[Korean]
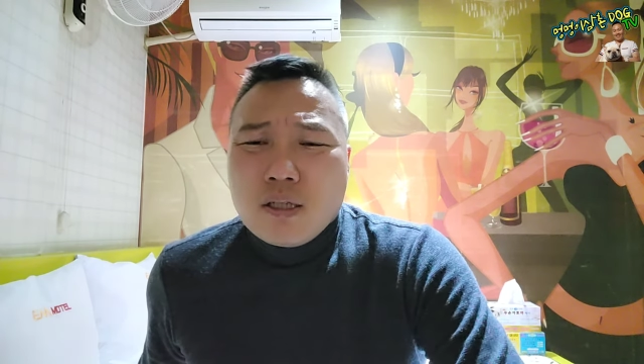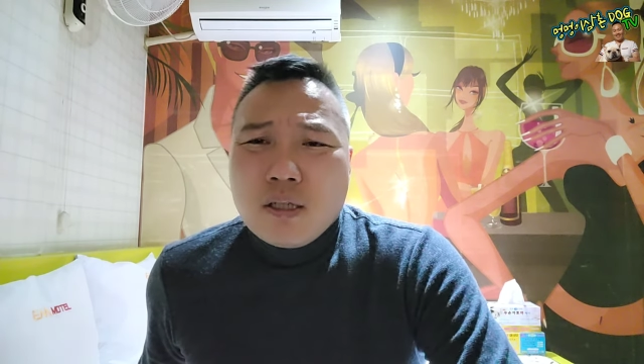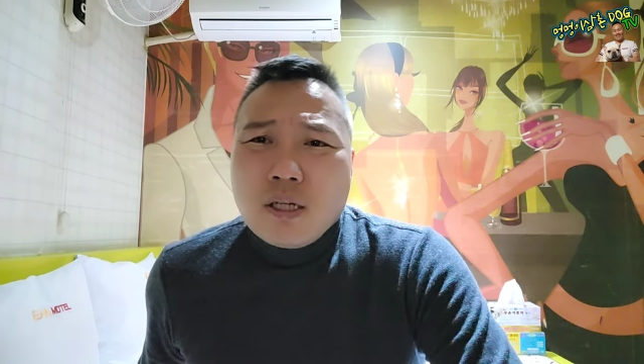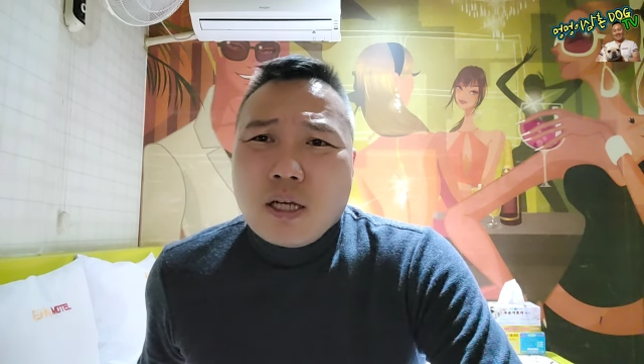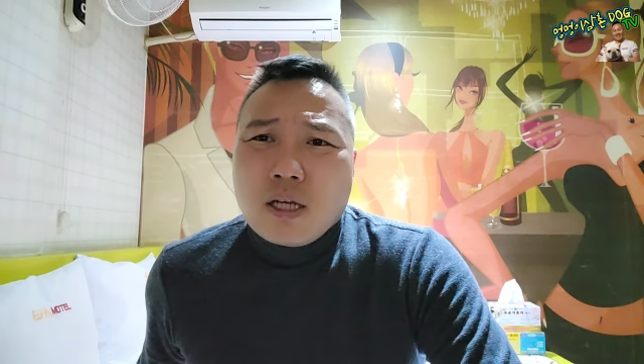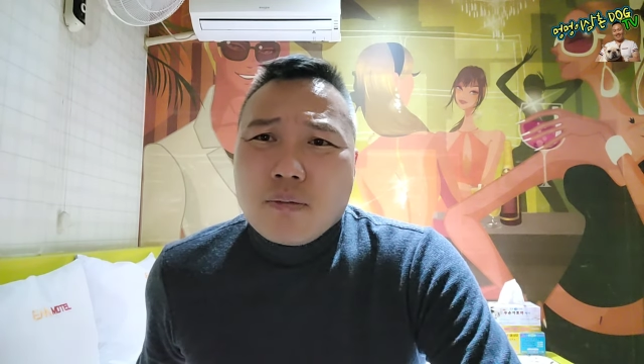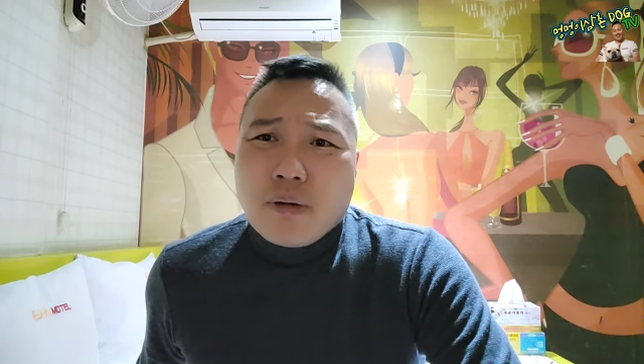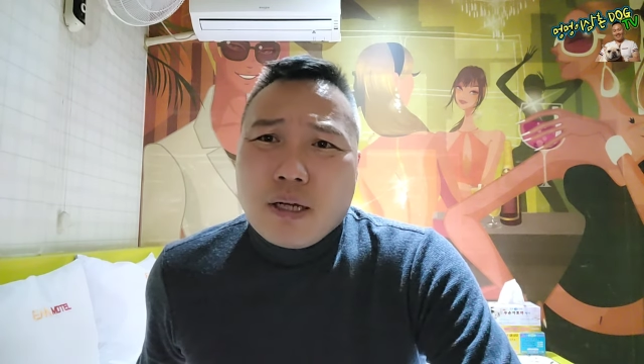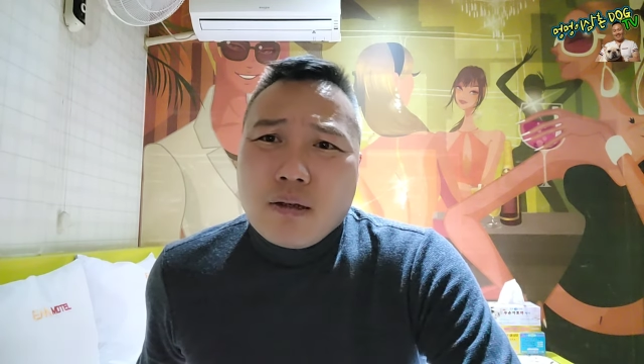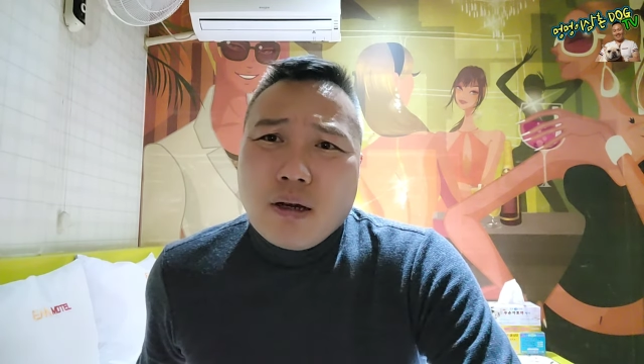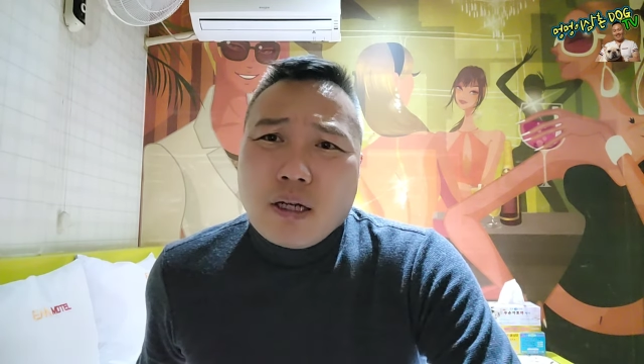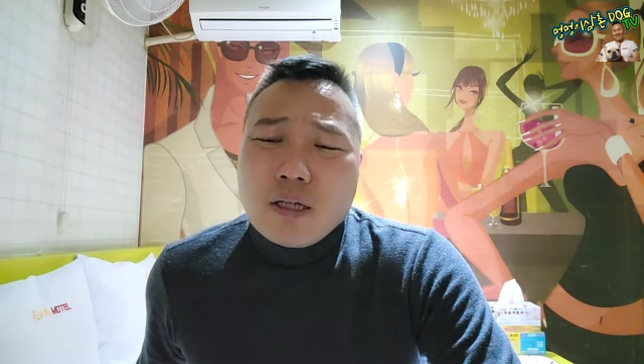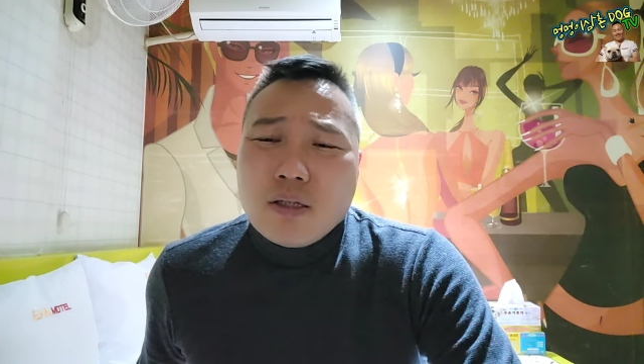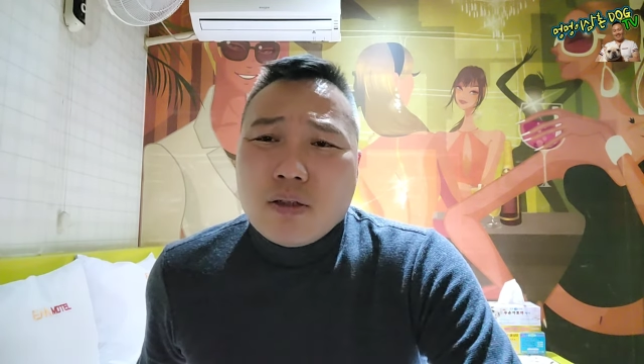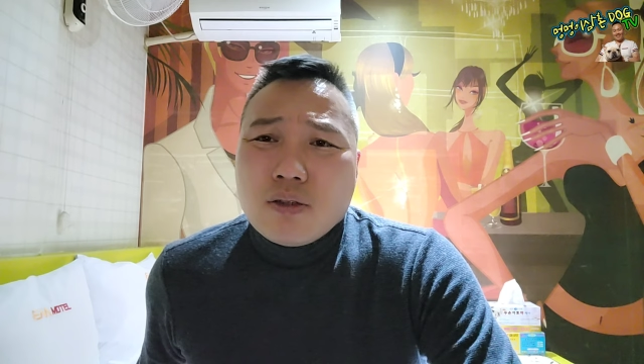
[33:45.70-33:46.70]
연락이 많이
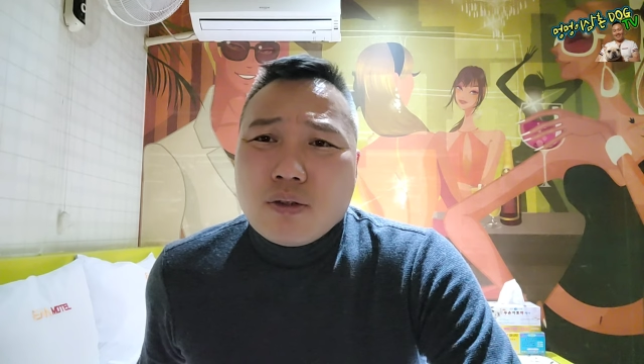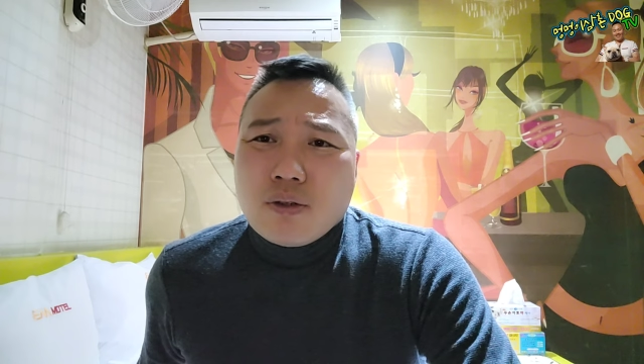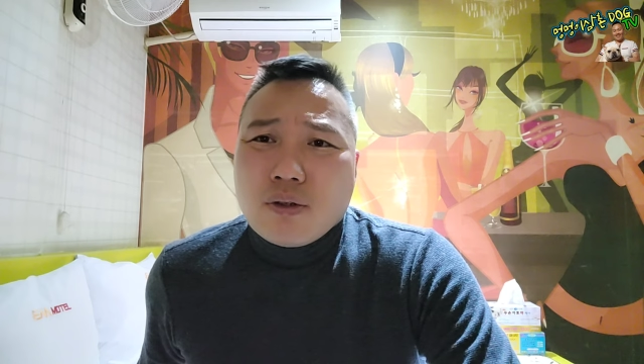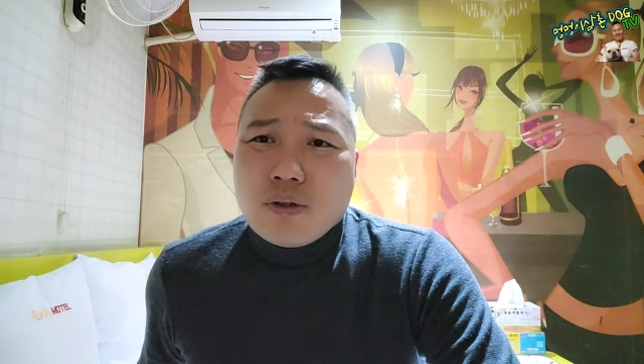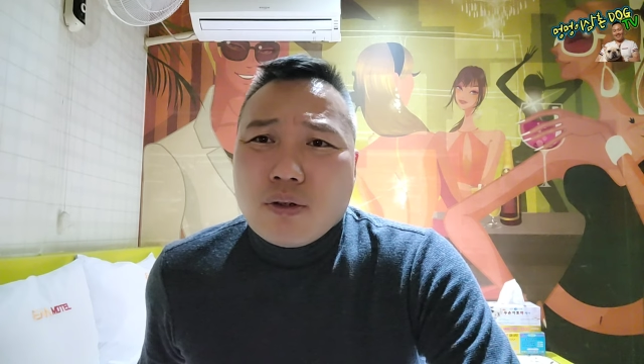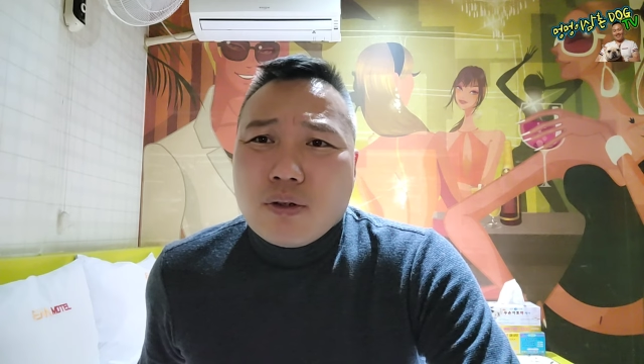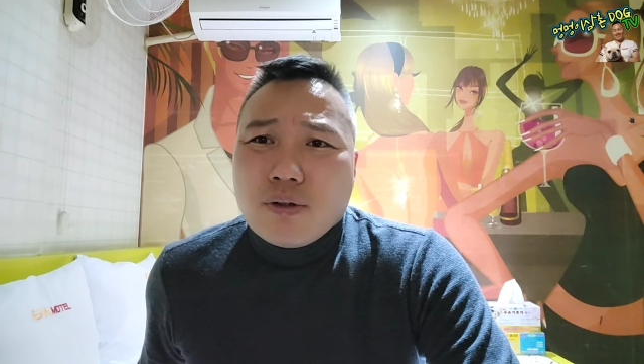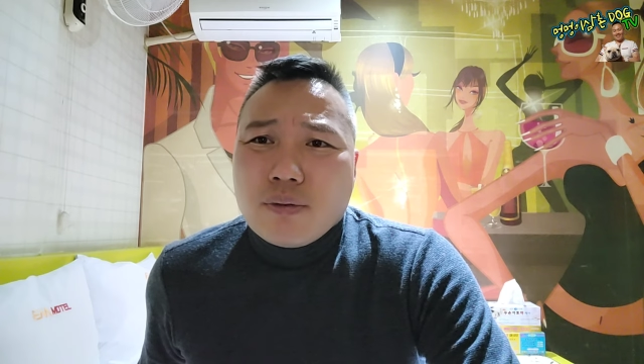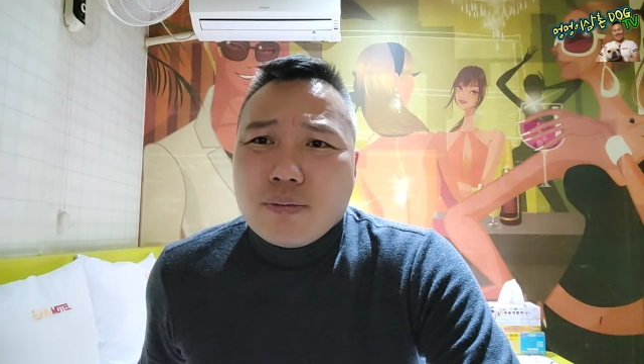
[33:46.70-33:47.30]
왔거든요.